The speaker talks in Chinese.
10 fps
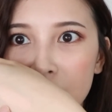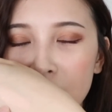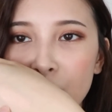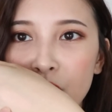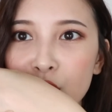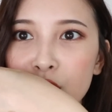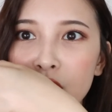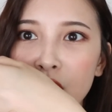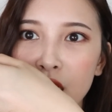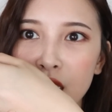根本就
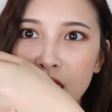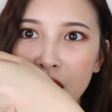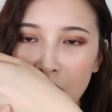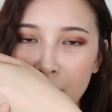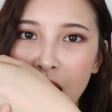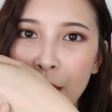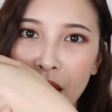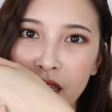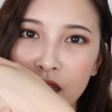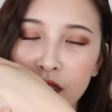是可能先一大
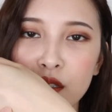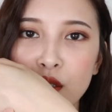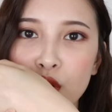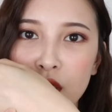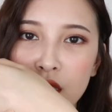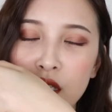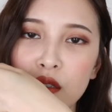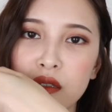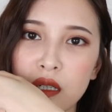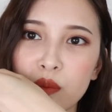半的人的唇色
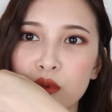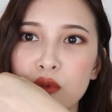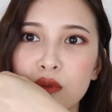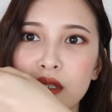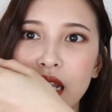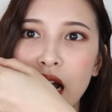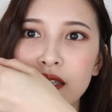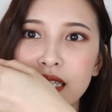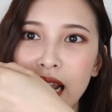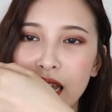就遮不住了，然
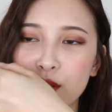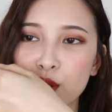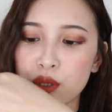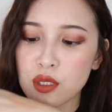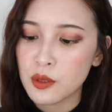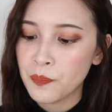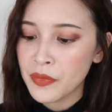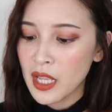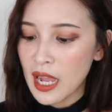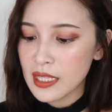后再来就是
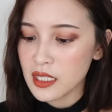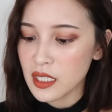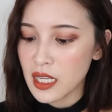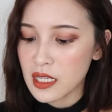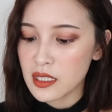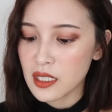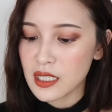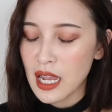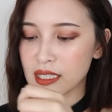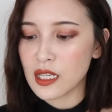它这个颜色
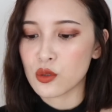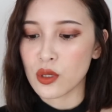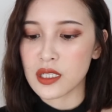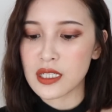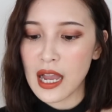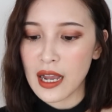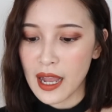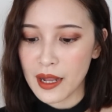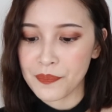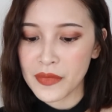擦在嘴上
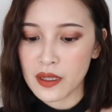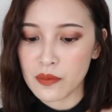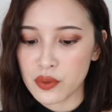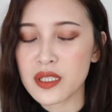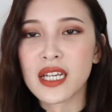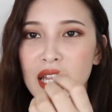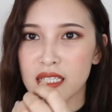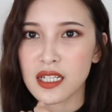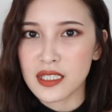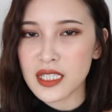啊，不是这个颜
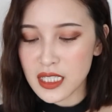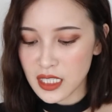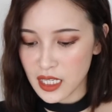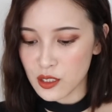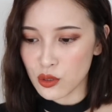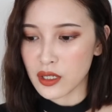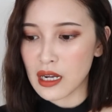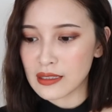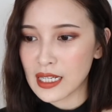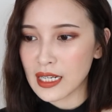色，这系列唇
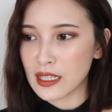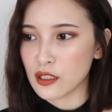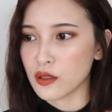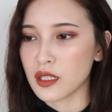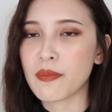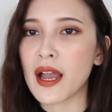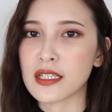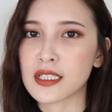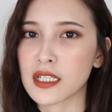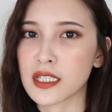膏大概有一半
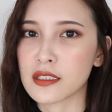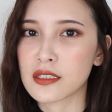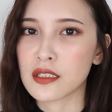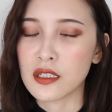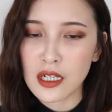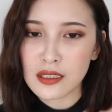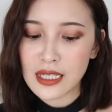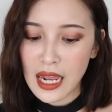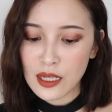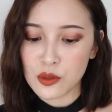以上颜色
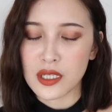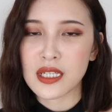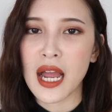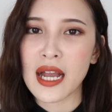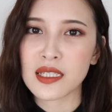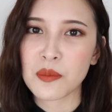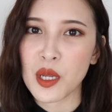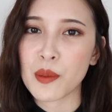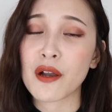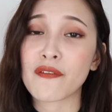擦在嘴上，它是没
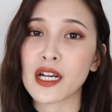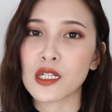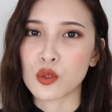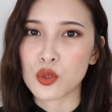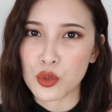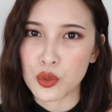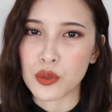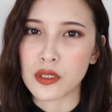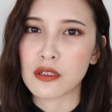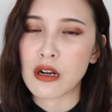有办法很均
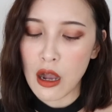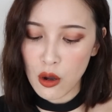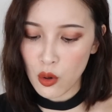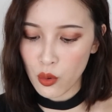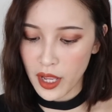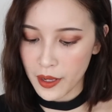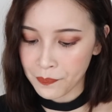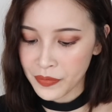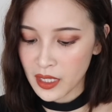匀的，然后会